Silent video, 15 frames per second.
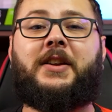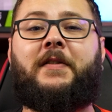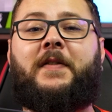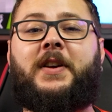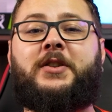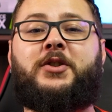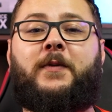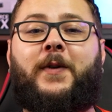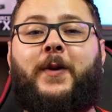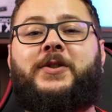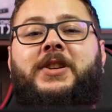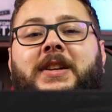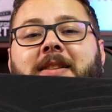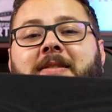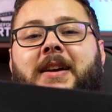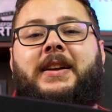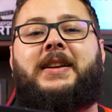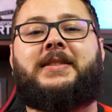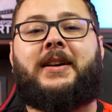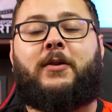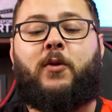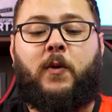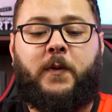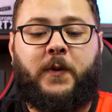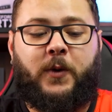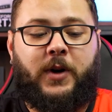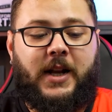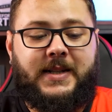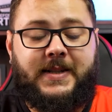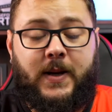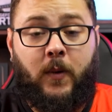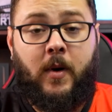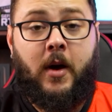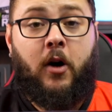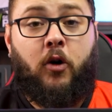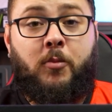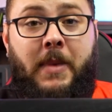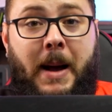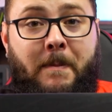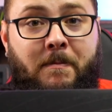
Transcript: de vídeo, eu vou utilizar nessa configuração uma